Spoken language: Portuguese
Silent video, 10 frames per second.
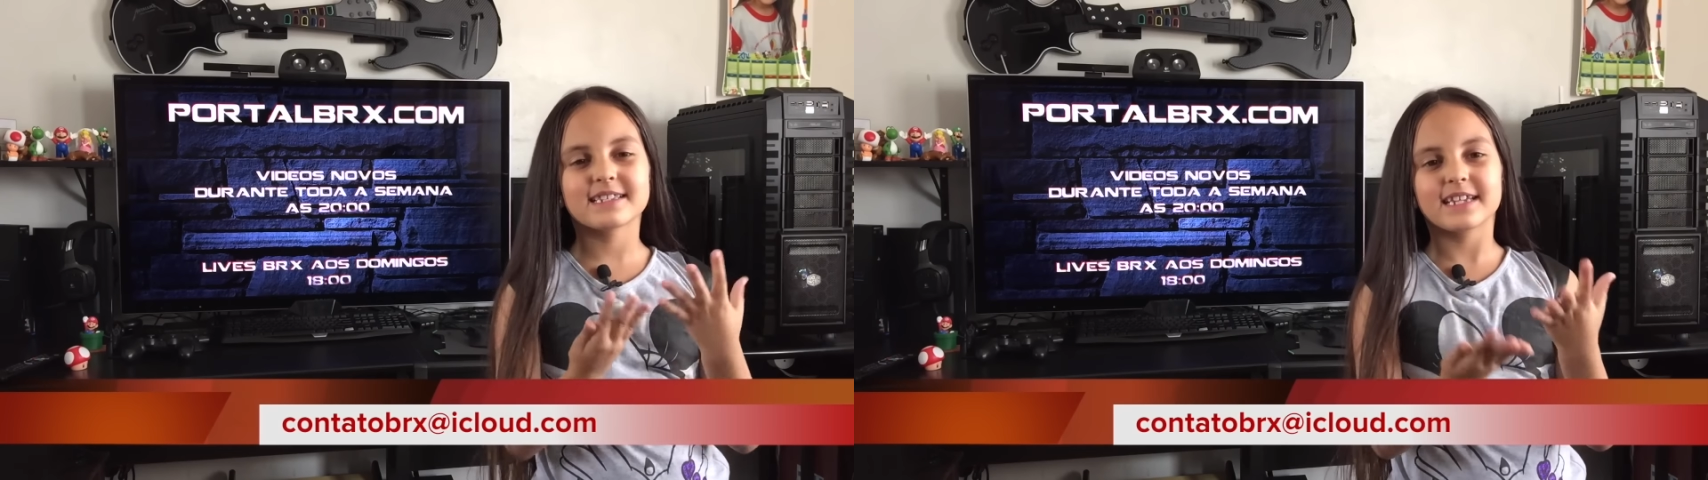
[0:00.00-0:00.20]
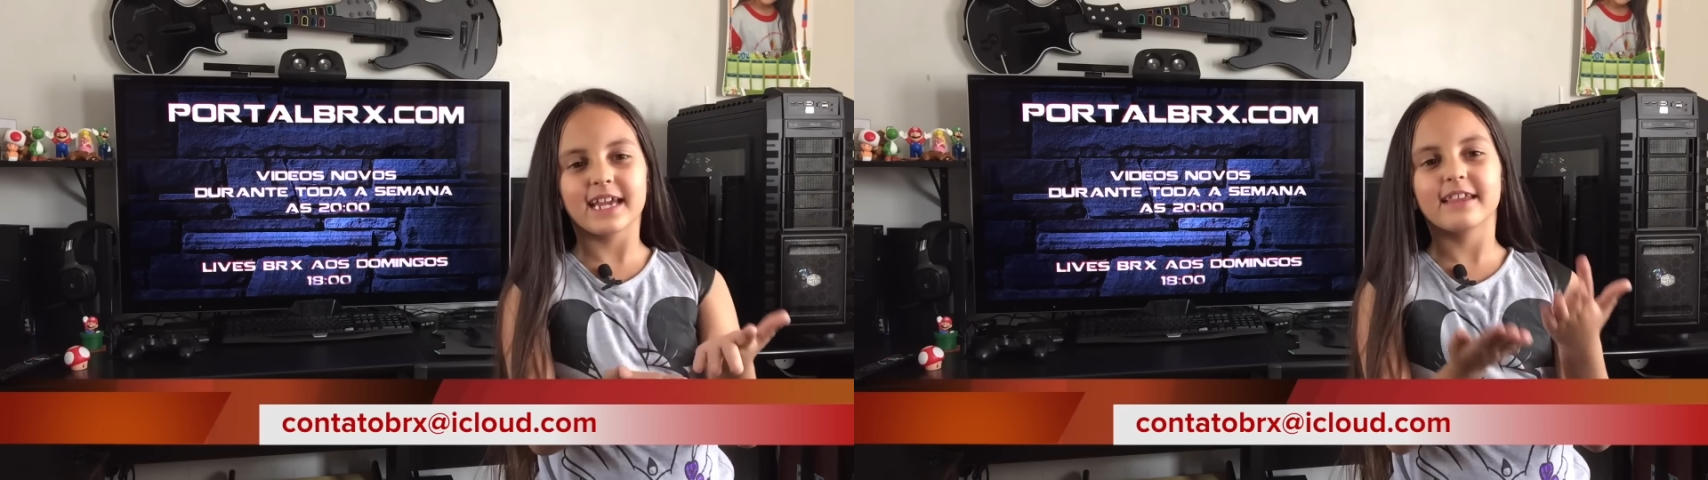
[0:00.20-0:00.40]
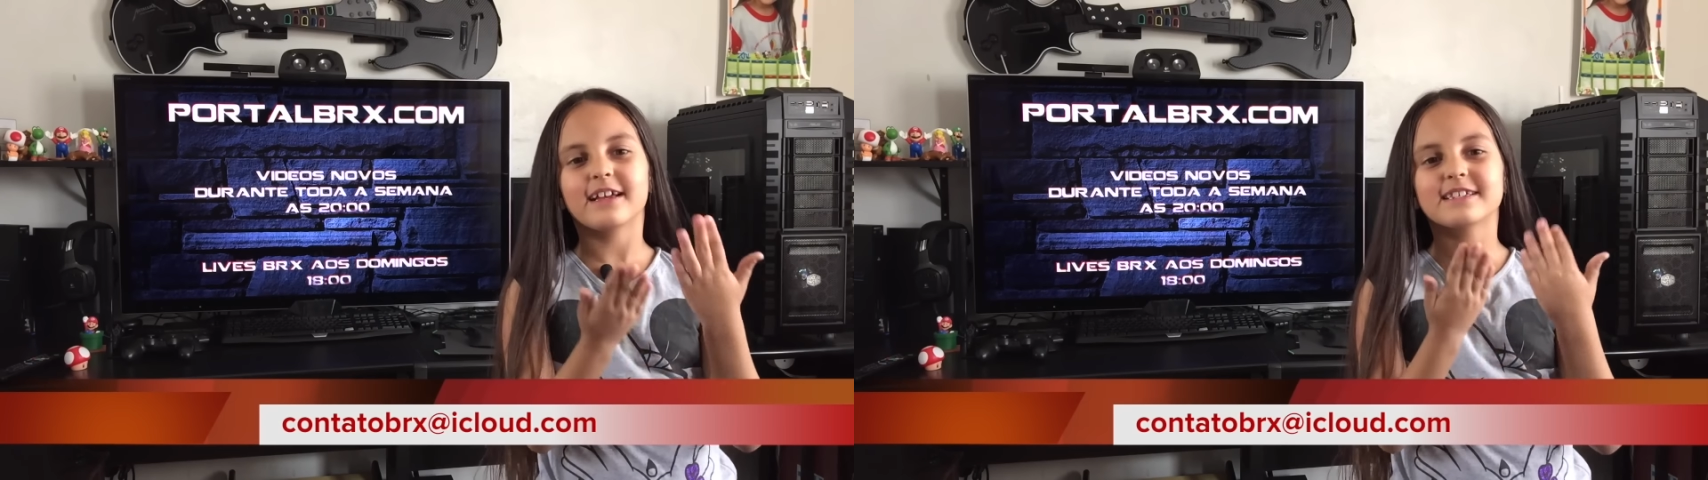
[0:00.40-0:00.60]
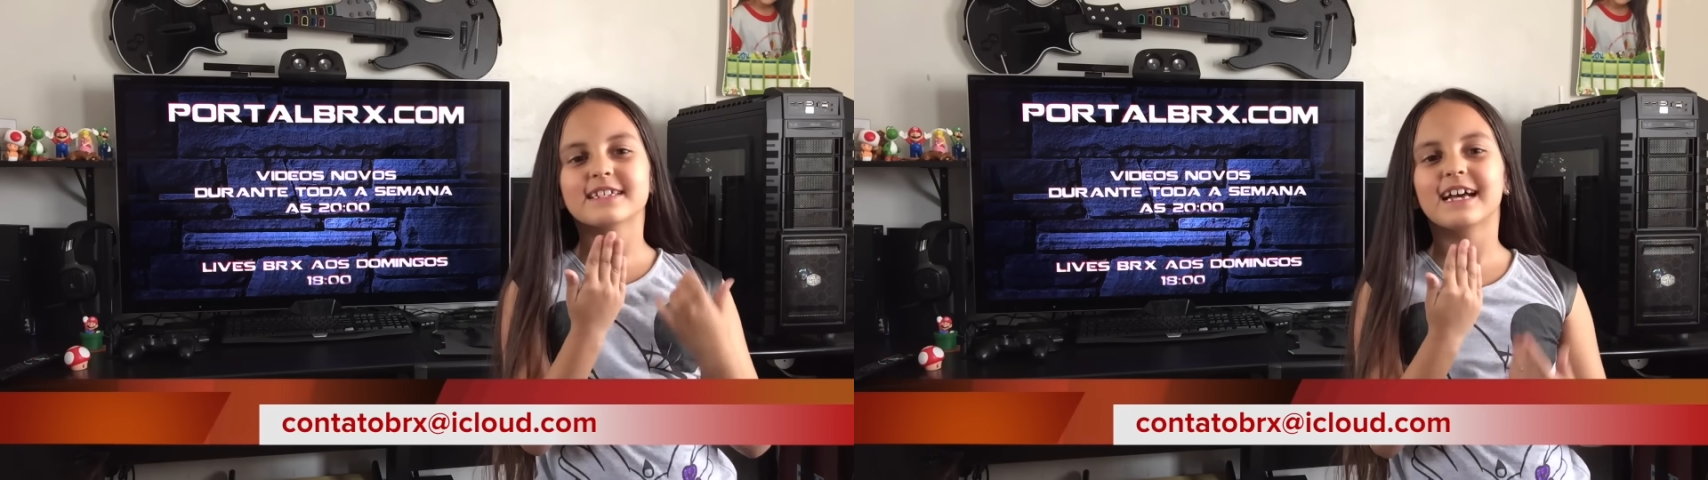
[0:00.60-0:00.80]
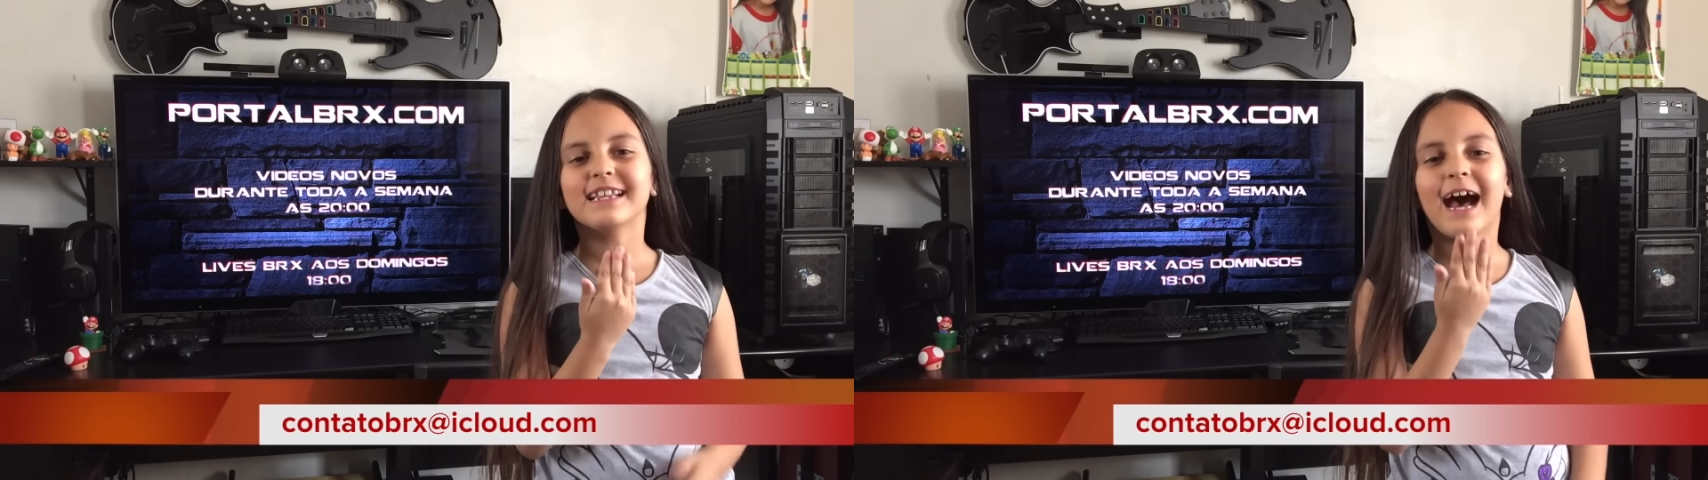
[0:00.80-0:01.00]
assine
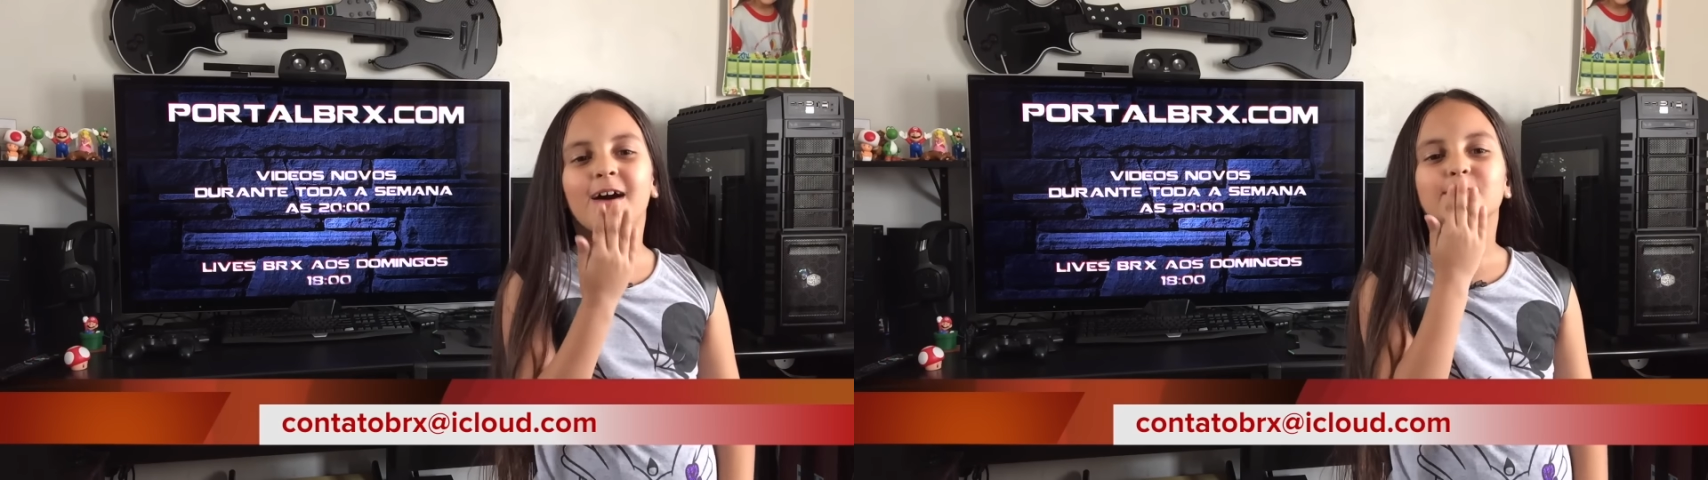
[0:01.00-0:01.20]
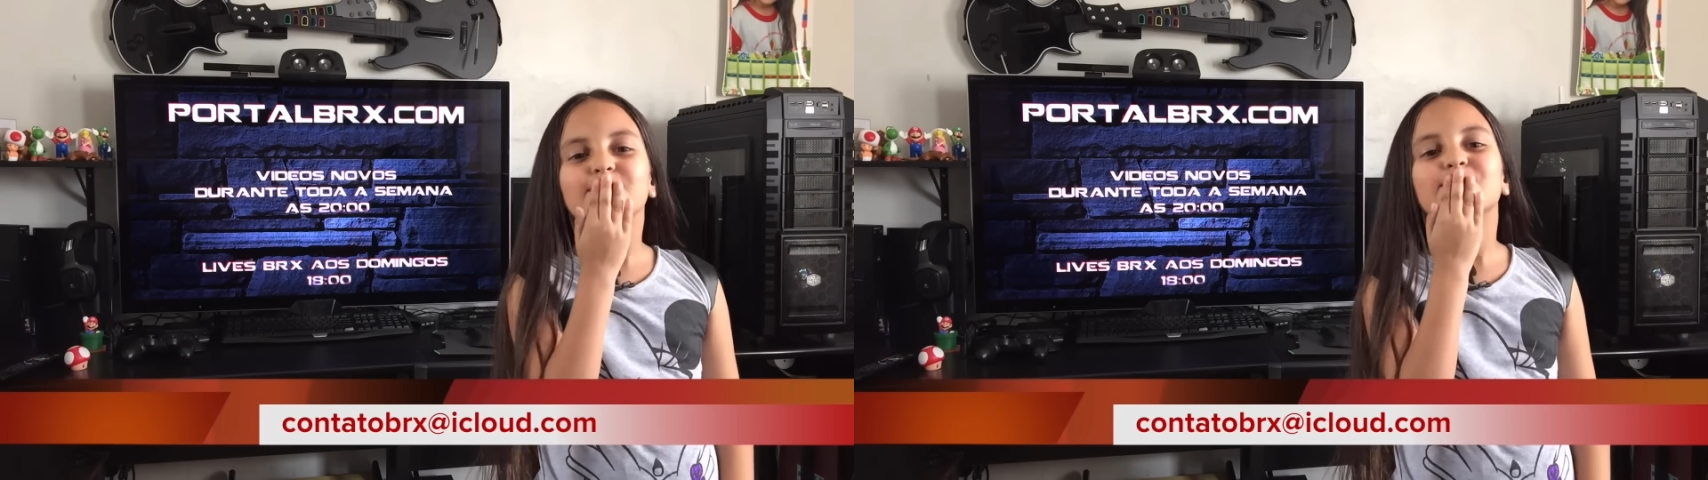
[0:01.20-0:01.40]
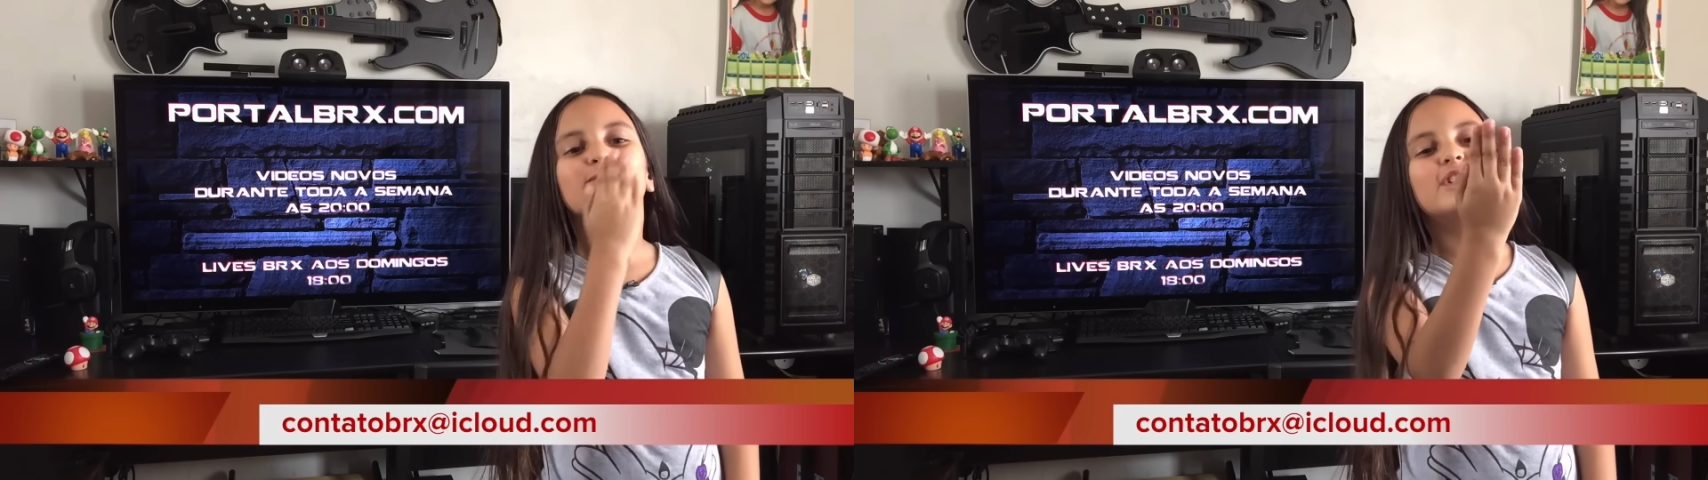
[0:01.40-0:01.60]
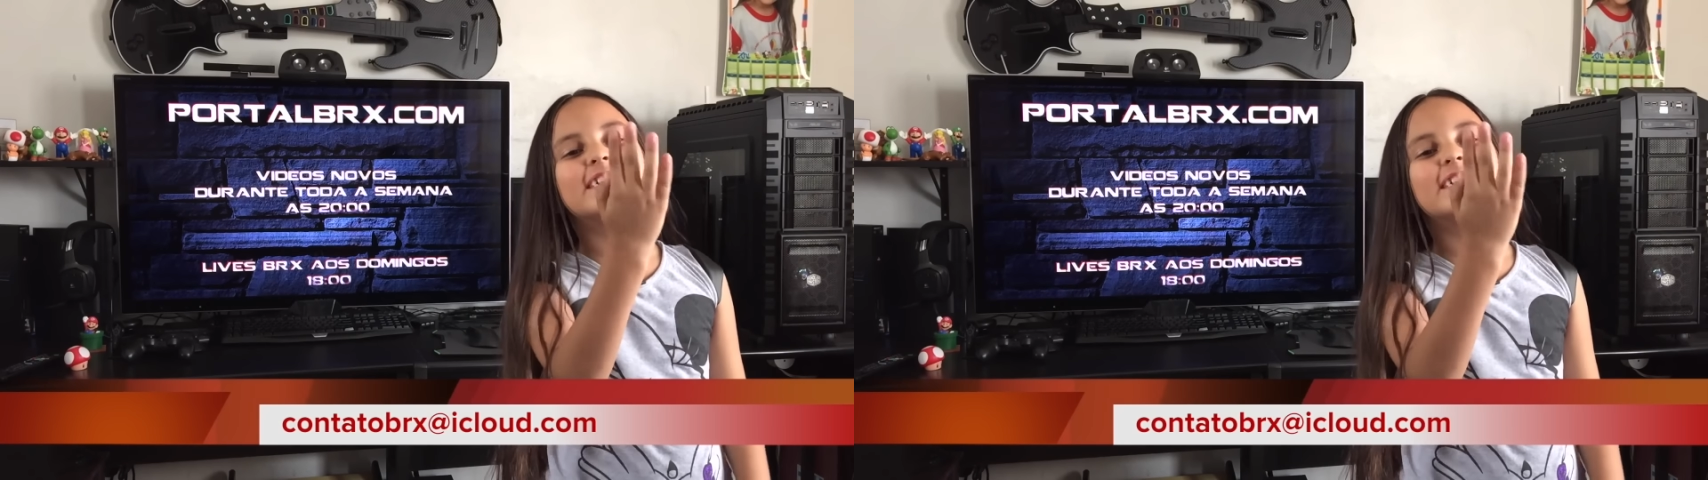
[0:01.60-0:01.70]
nosso canal.